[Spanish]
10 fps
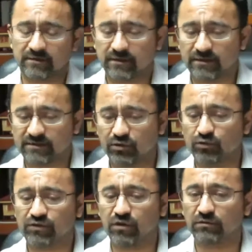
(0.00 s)
la
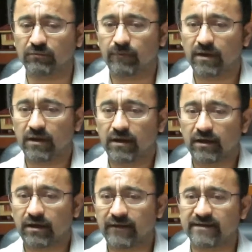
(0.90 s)
institución,
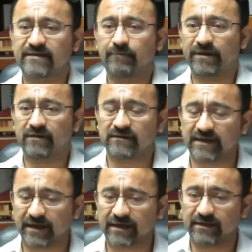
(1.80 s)
que de este
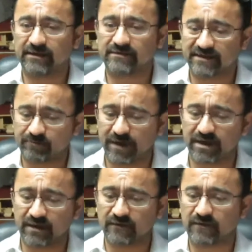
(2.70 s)
aprendizaje, de esta
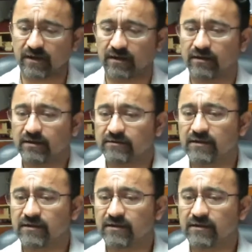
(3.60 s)
experiencia,